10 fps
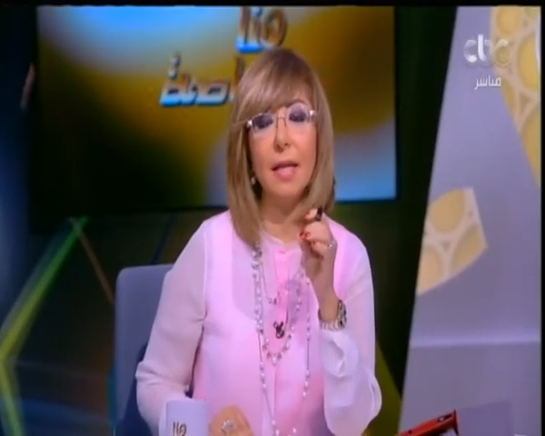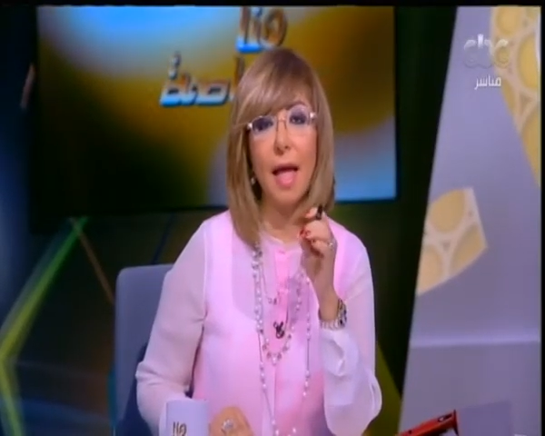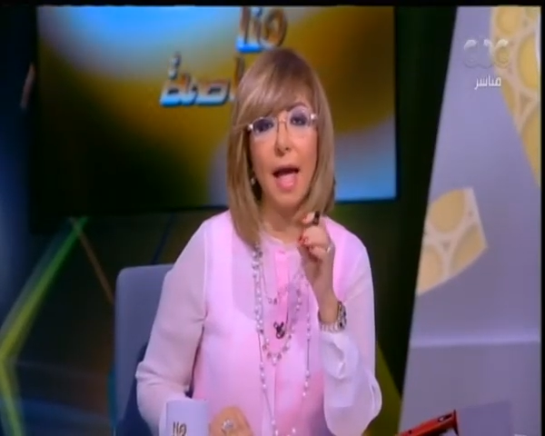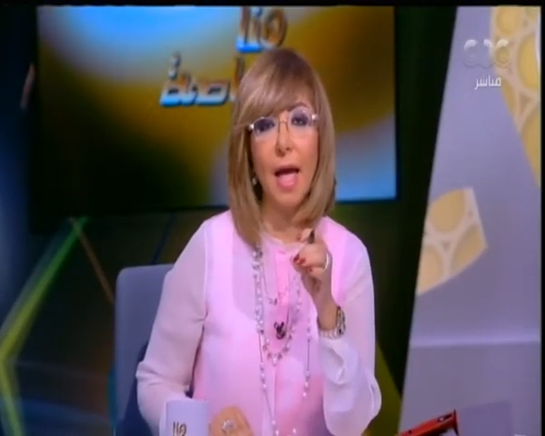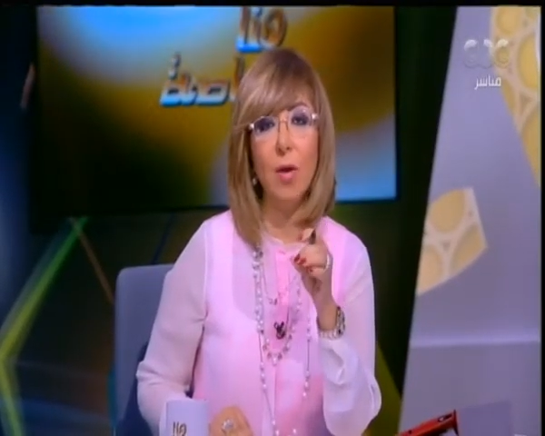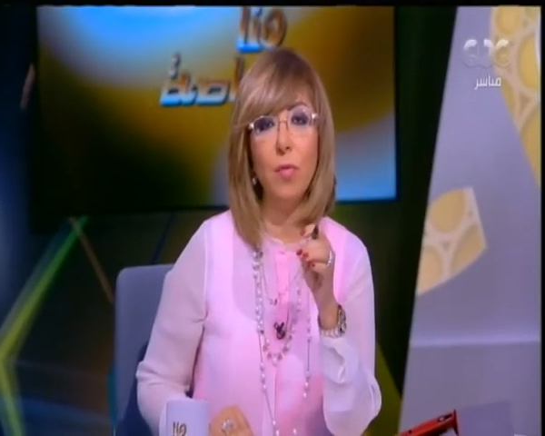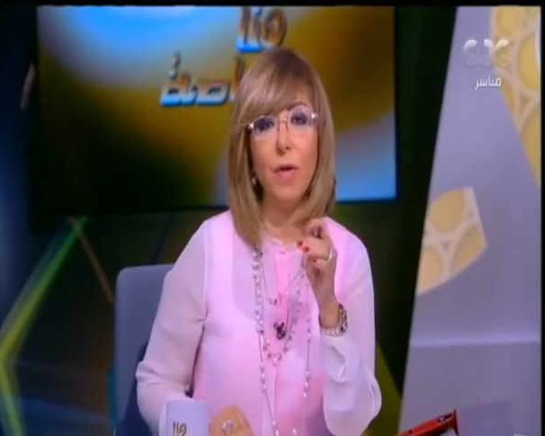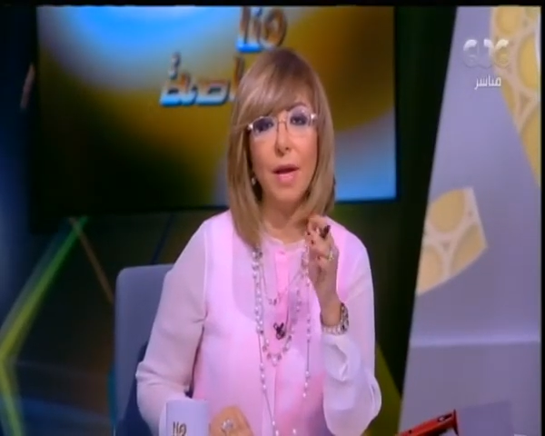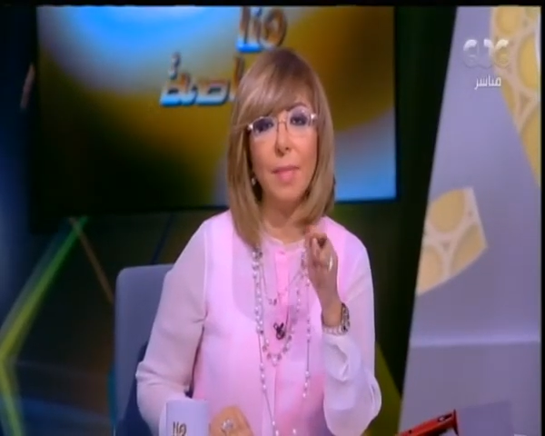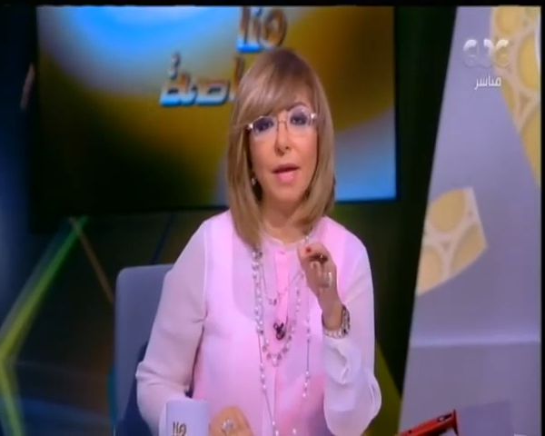تحالف
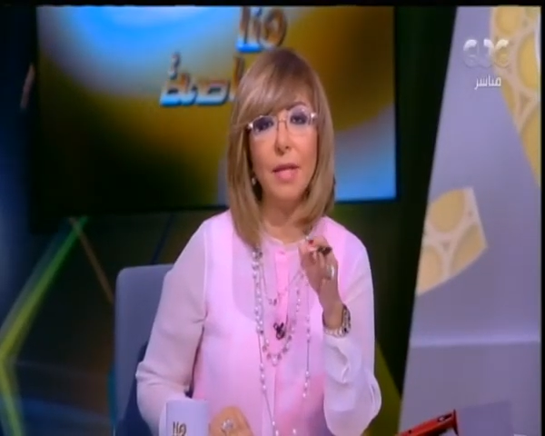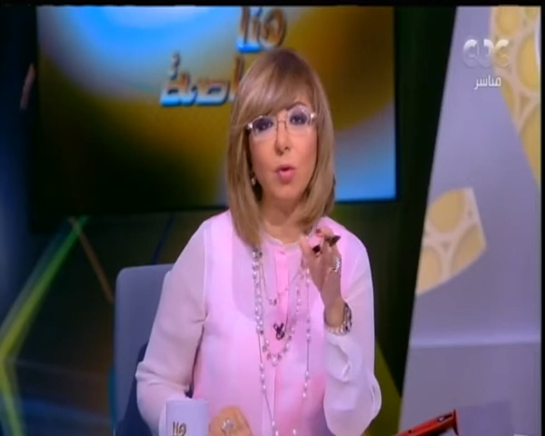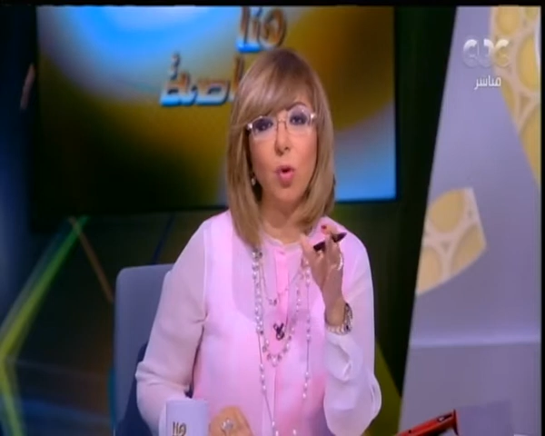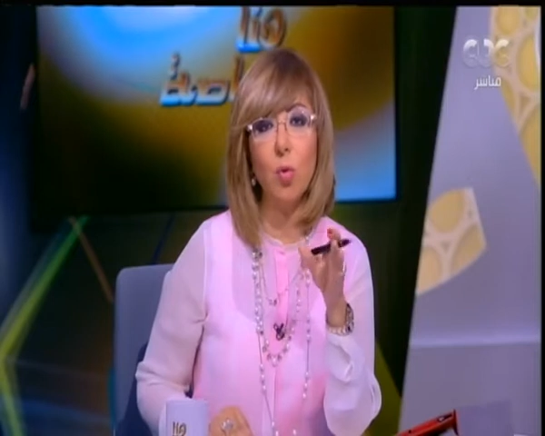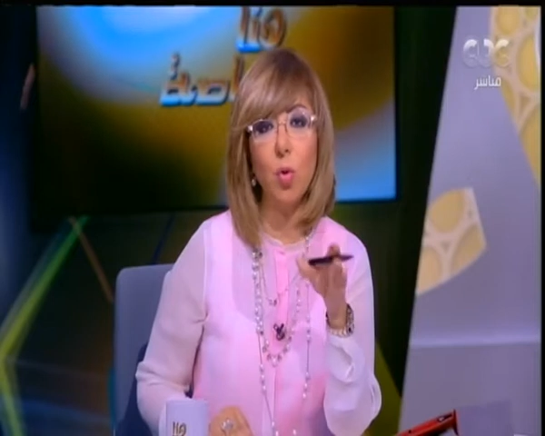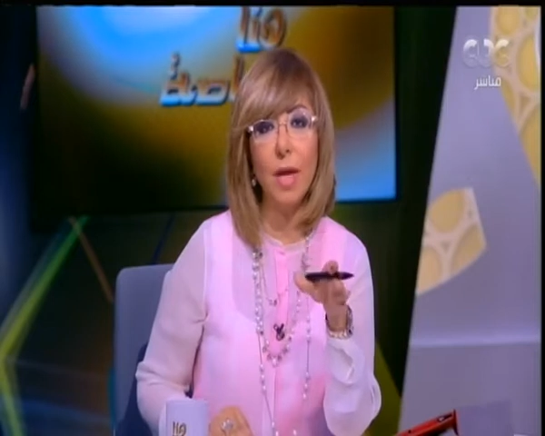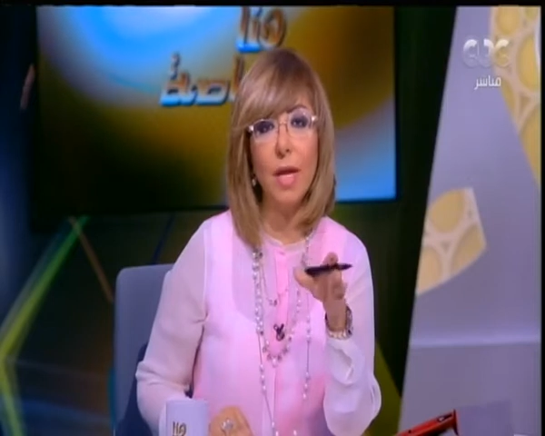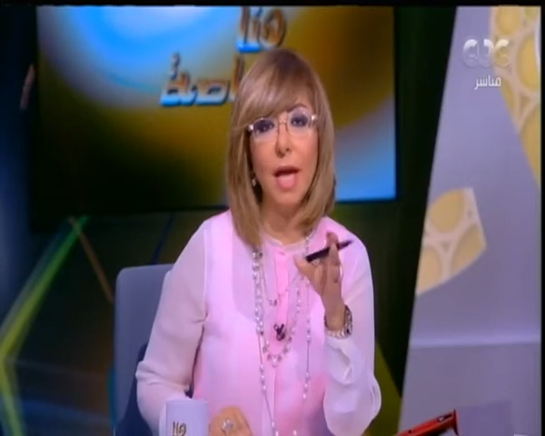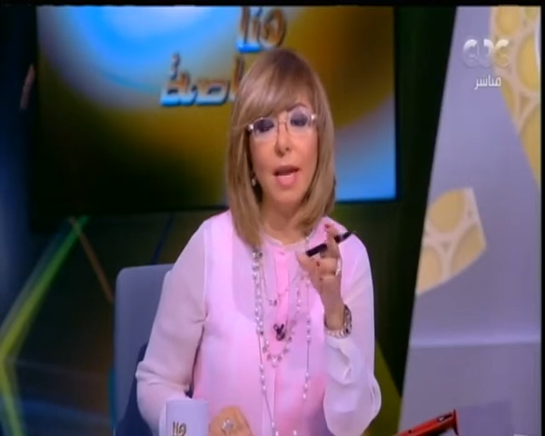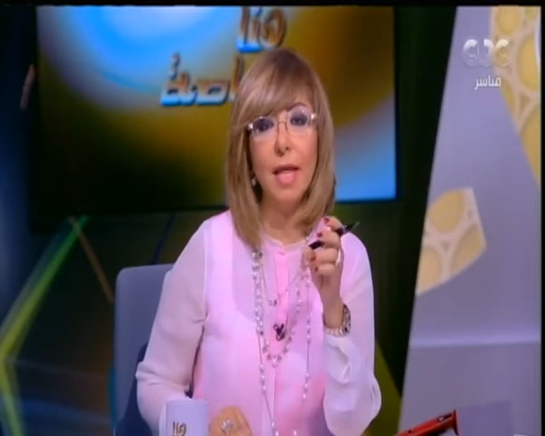الجمعيات
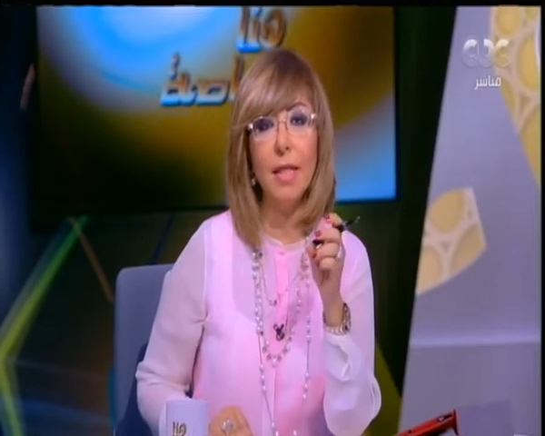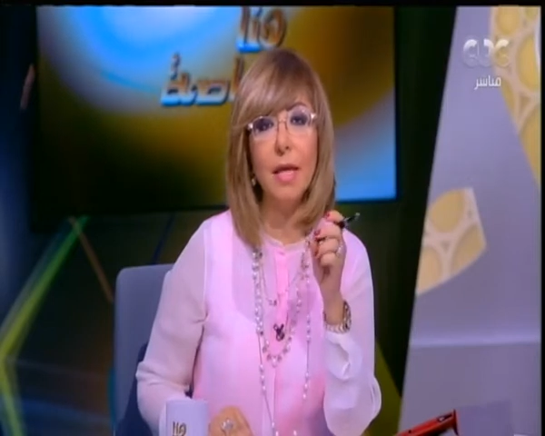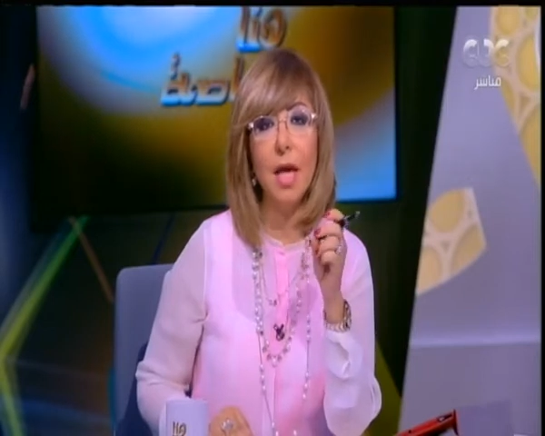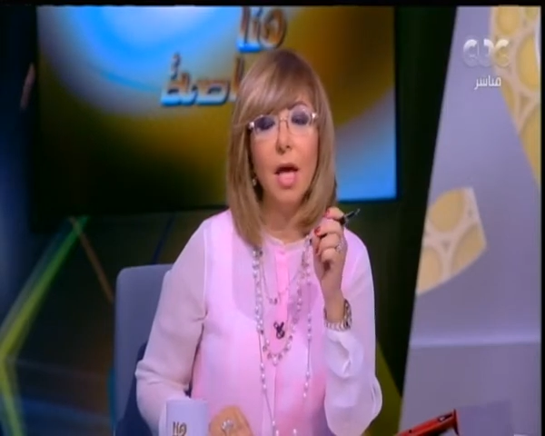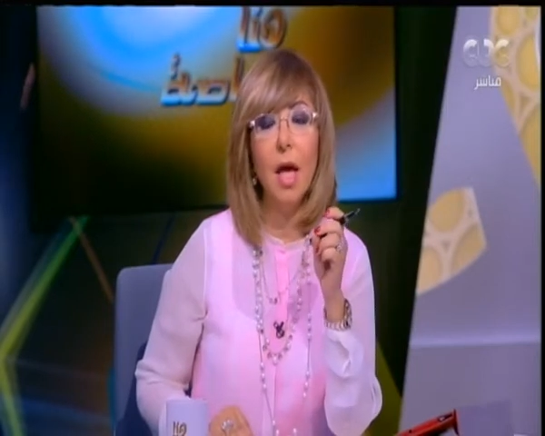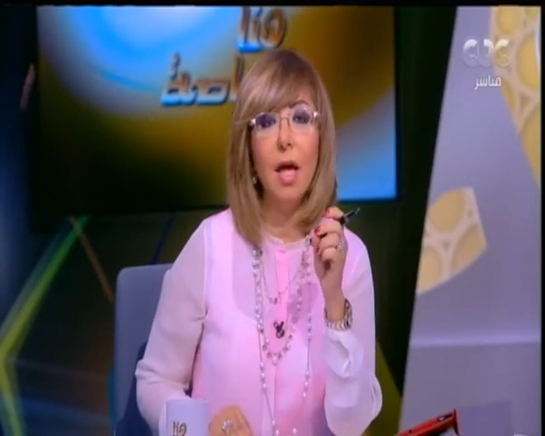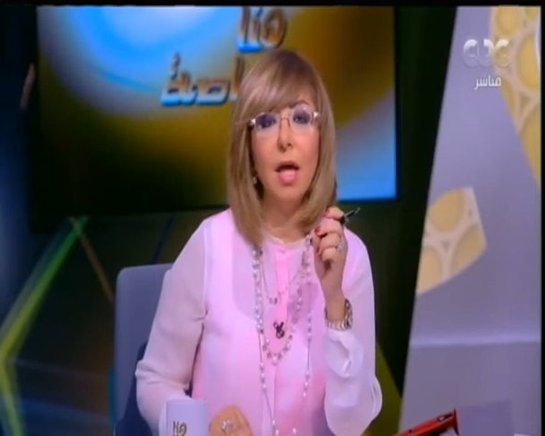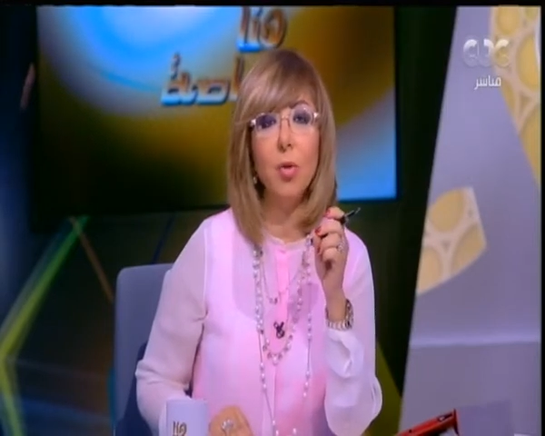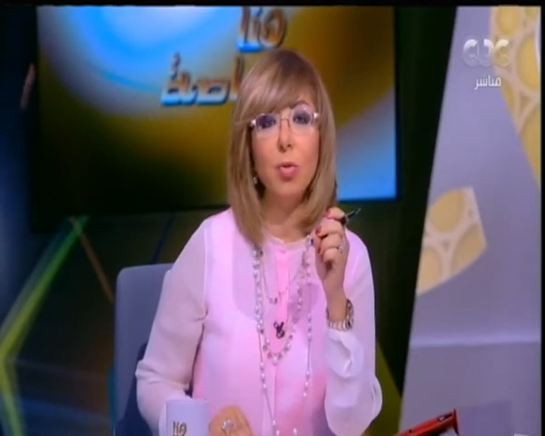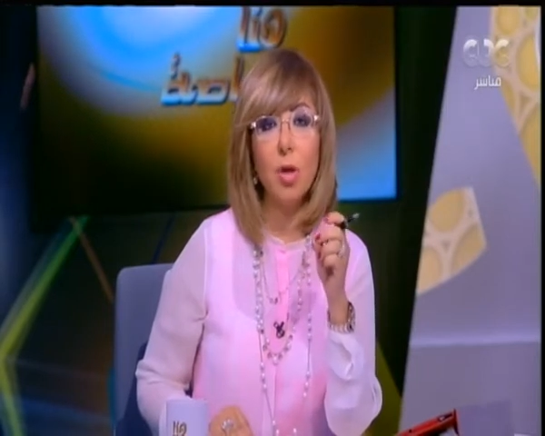الحقوقيه الذي
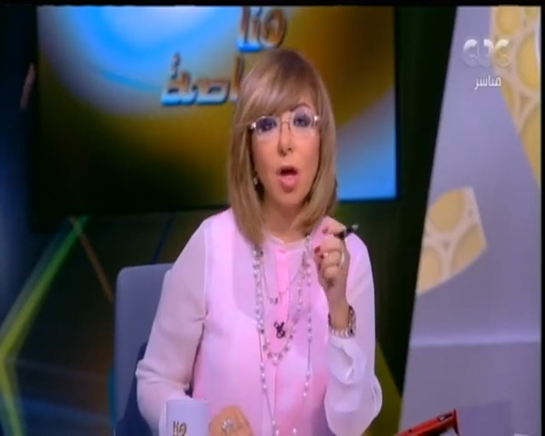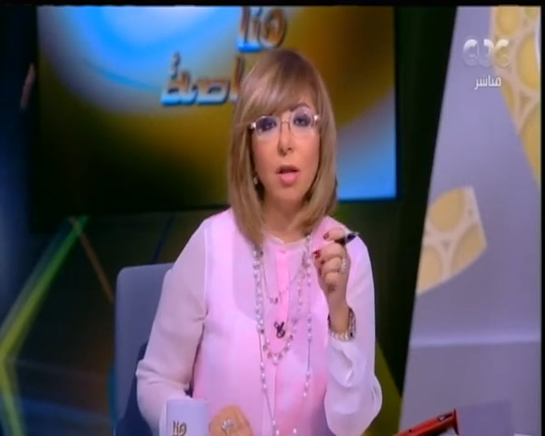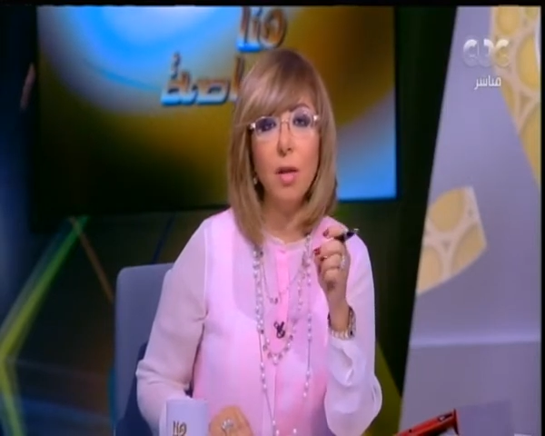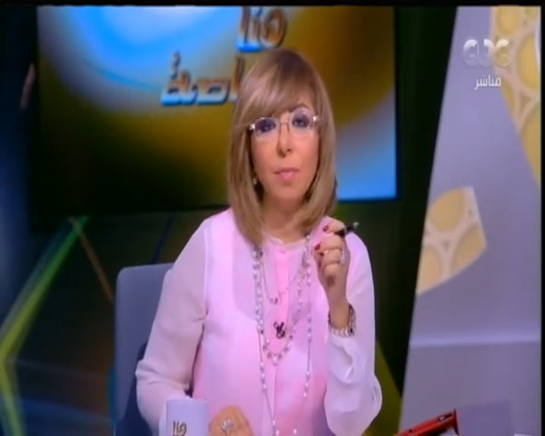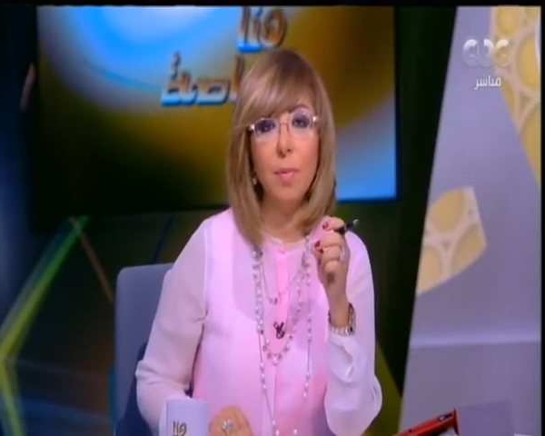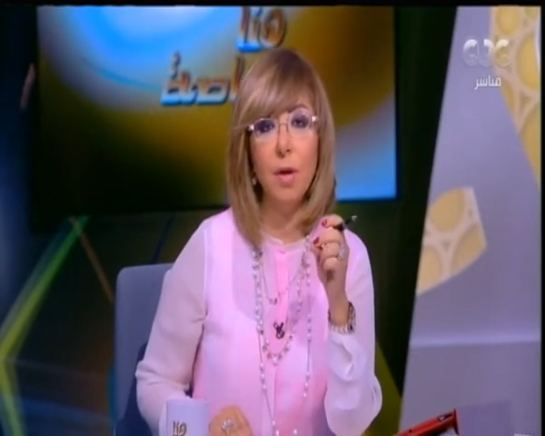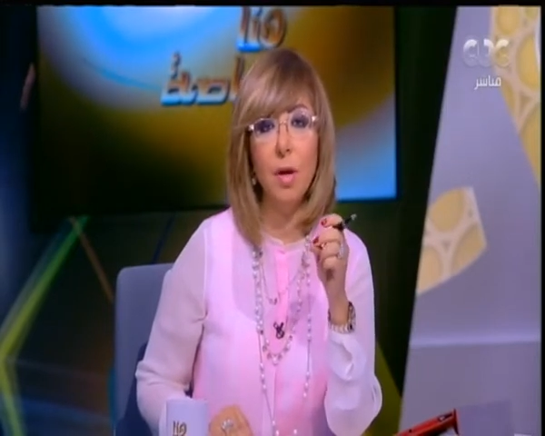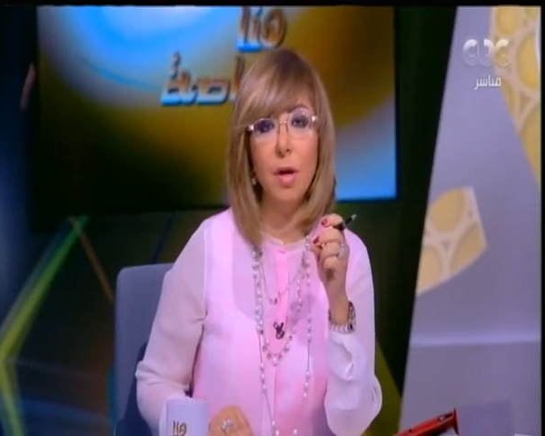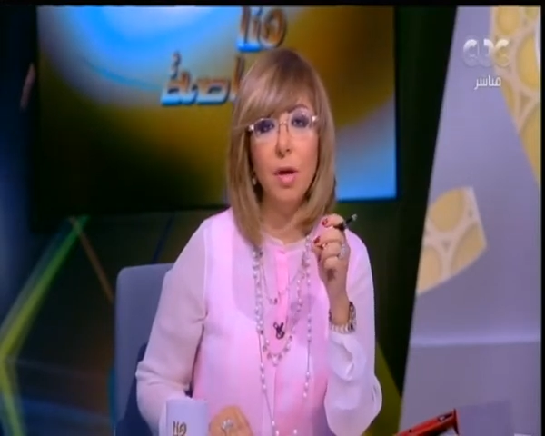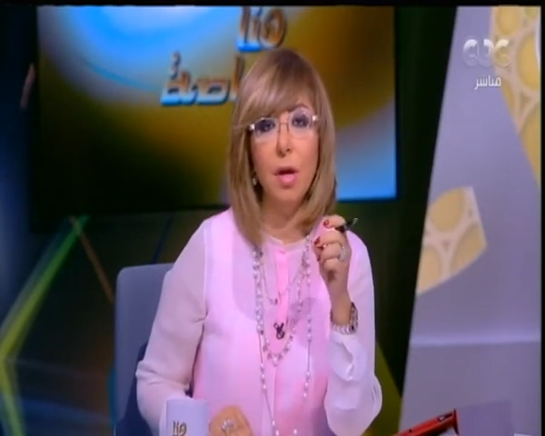آه، يطالب
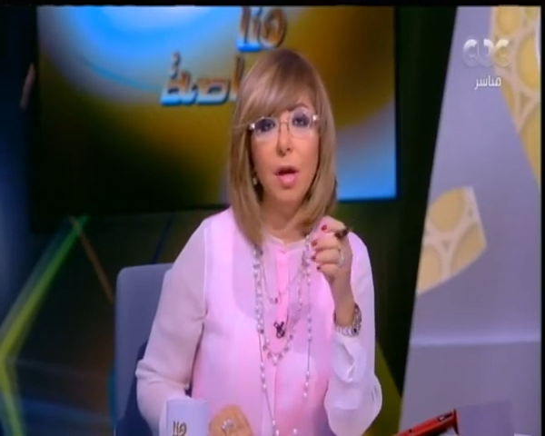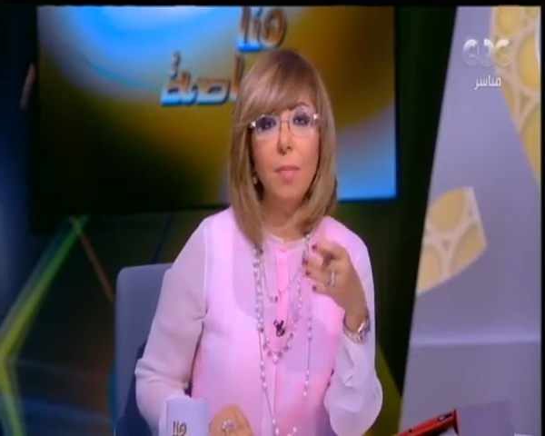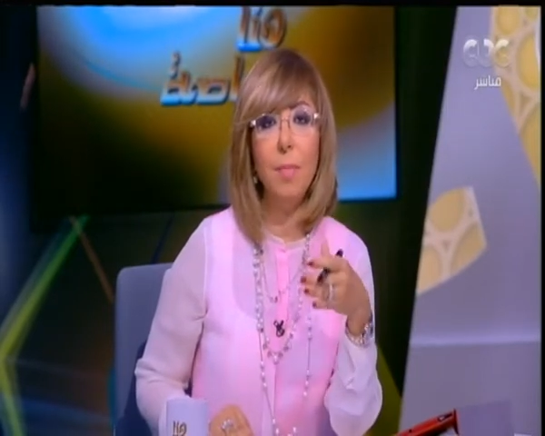آه،